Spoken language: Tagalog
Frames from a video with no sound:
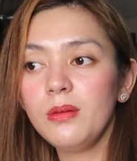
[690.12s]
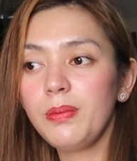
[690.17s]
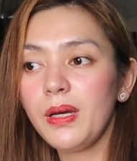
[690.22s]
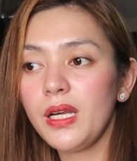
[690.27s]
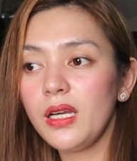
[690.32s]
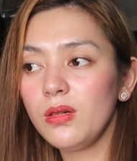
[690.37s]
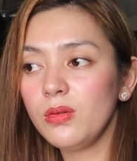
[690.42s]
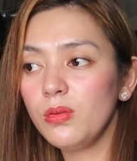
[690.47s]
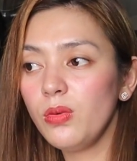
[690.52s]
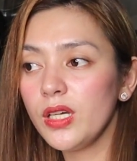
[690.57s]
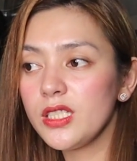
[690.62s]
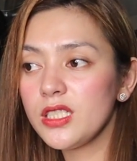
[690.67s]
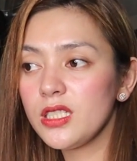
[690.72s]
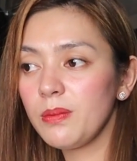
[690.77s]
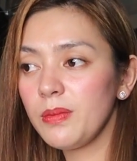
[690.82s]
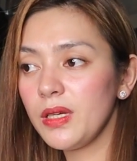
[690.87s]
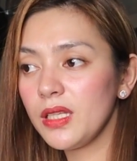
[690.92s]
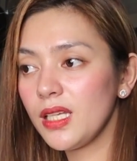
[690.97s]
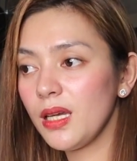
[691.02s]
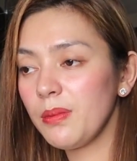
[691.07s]
parang once
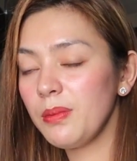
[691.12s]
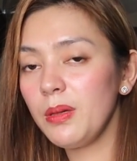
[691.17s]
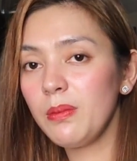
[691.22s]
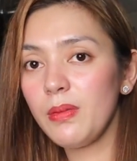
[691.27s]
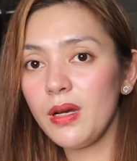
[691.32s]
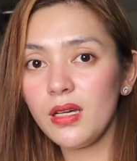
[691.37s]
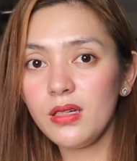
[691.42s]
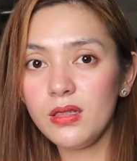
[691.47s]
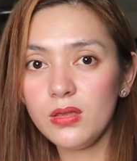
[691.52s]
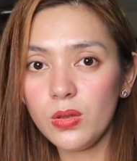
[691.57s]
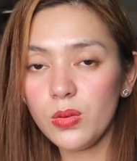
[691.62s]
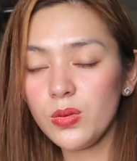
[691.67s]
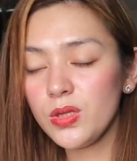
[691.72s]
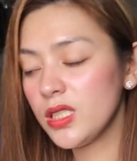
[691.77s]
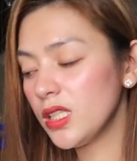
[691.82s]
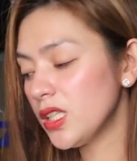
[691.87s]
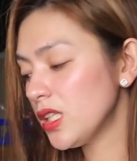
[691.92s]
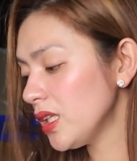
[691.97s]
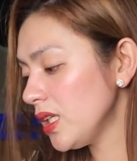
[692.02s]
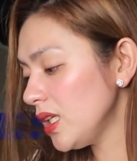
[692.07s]
a month kami
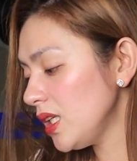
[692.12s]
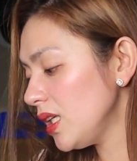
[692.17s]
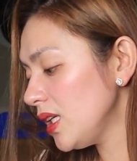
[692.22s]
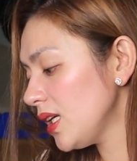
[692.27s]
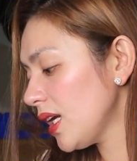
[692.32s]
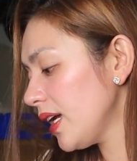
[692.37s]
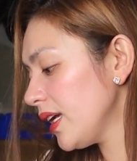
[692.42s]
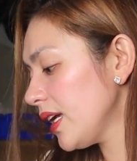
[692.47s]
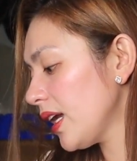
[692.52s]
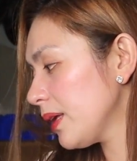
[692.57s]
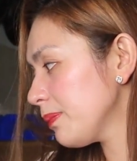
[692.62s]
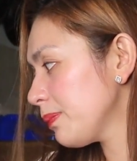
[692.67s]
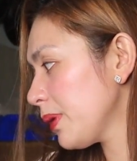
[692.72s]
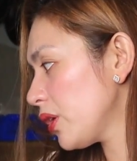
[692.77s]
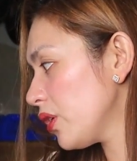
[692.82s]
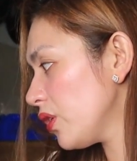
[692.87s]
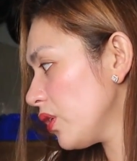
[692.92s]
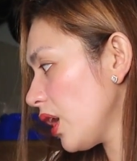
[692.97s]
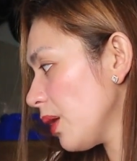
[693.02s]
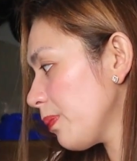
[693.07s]
mag-grocery. Ayan.
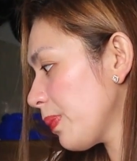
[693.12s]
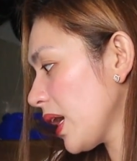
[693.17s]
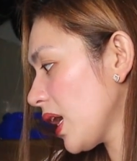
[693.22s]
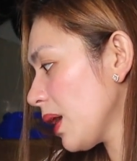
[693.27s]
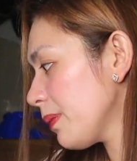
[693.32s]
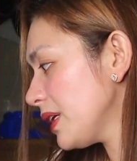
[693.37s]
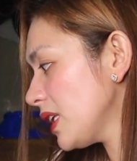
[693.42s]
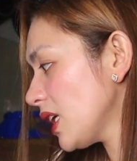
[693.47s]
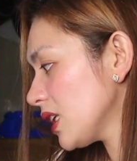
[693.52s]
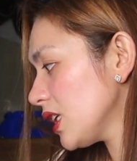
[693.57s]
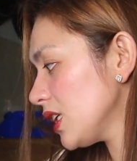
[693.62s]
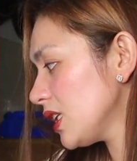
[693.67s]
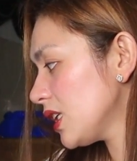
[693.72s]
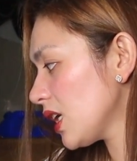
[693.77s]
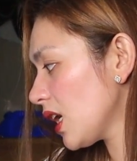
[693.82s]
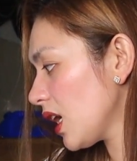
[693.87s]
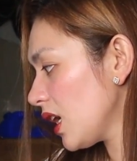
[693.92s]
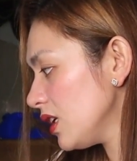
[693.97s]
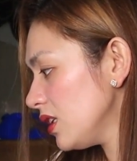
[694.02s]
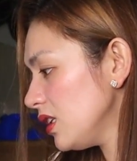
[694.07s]
Pero kapag kami
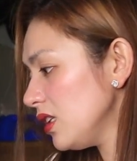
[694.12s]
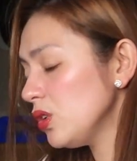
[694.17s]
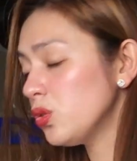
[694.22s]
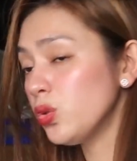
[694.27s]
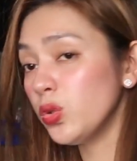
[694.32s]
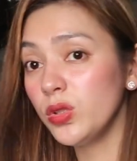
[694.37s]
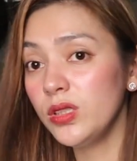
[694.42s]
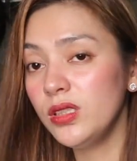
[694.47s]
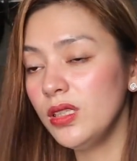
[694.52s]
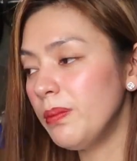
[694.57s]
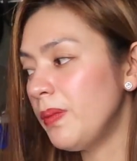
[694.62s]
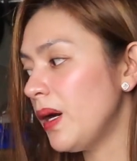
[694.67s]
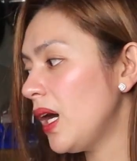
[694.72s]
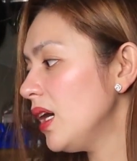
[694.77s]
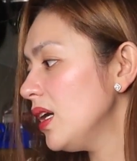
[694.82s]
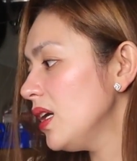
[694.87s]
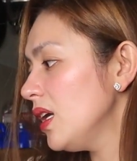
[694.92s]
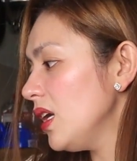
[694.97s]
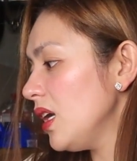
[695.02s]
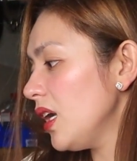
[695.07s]
natitira, edi good, di ba?
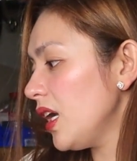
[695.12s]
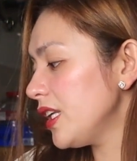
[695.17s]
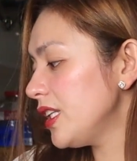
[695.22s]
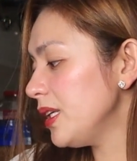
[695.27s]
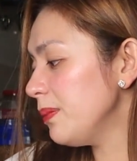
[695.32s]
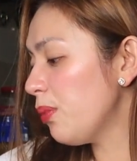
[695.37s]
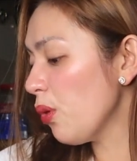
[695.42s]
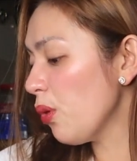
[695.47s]
Edi